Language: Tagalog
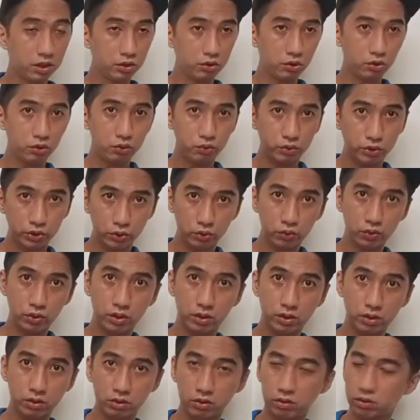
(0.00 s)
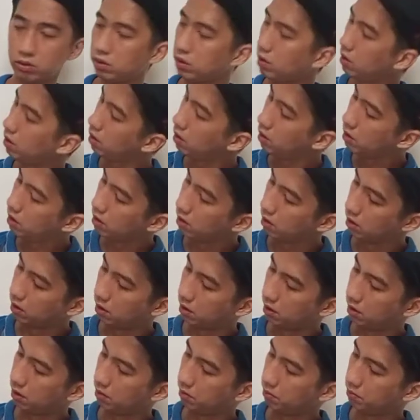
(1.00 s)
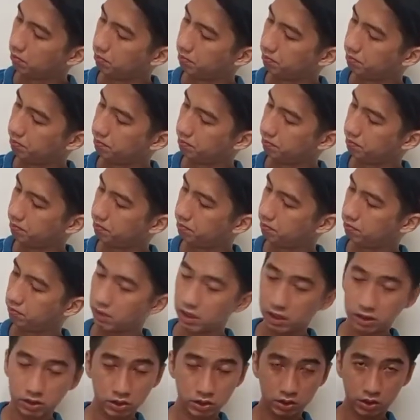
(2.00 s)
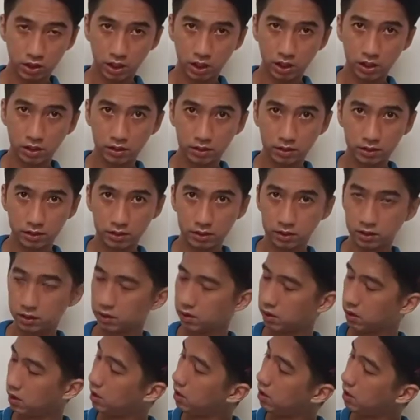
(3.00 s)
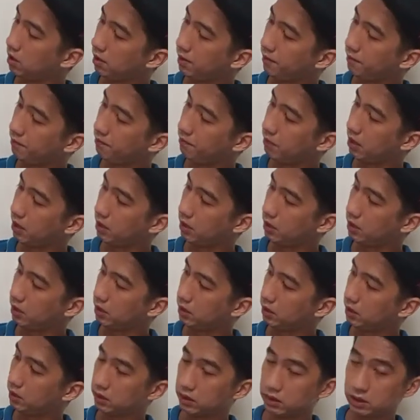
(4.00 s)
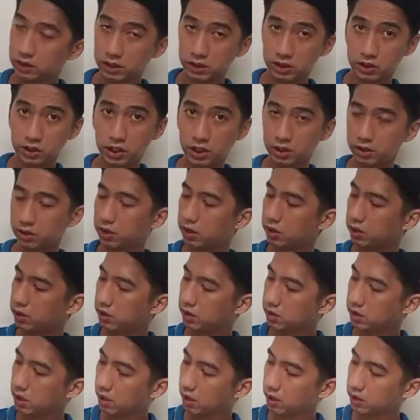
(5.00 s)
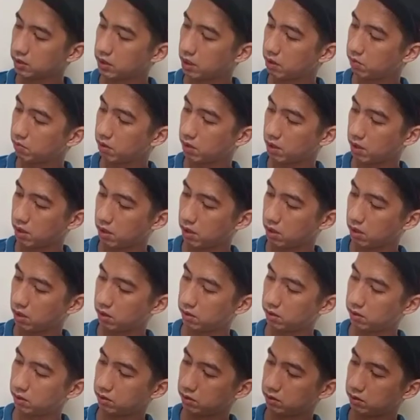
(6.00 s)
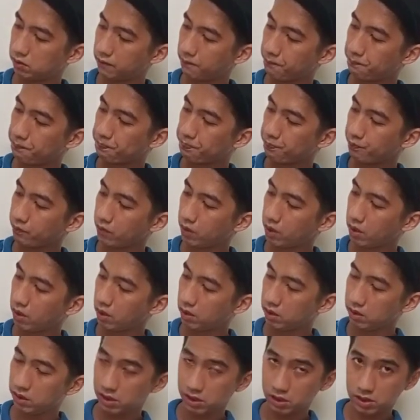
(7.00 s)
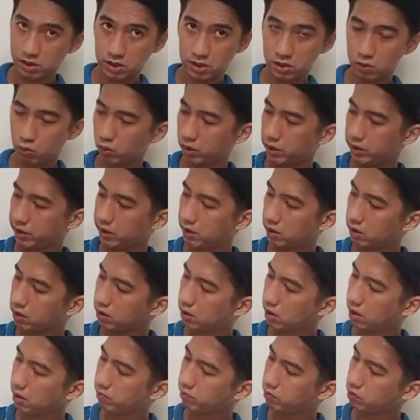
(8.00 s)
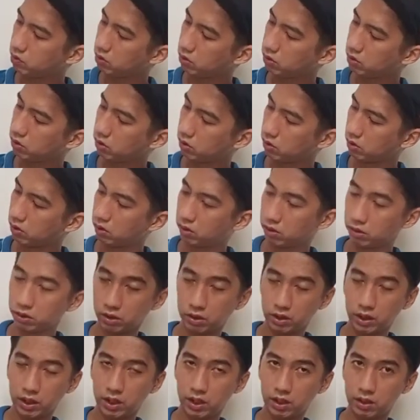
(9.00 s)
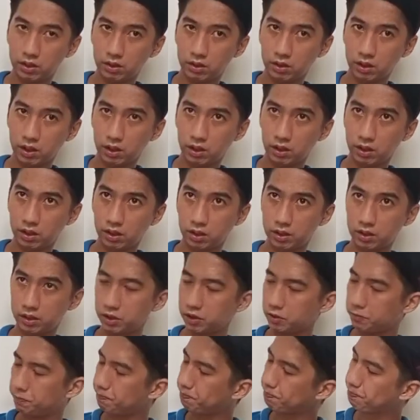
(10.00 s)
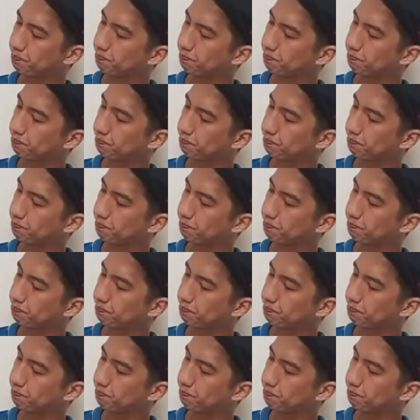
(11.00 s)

Ito yung itsura ng um, box niya. Bali, sa standard, isang kasama lang is one aircraft controller and then